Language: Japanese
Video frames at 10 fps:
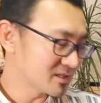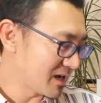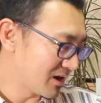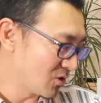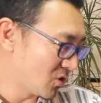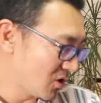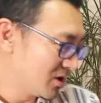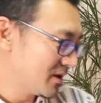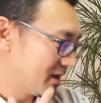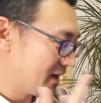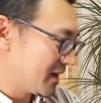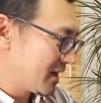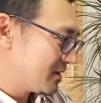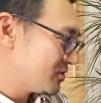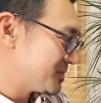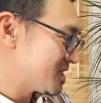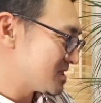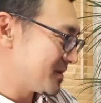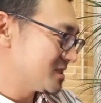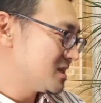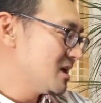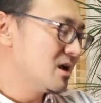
単語を、えー、ループさせます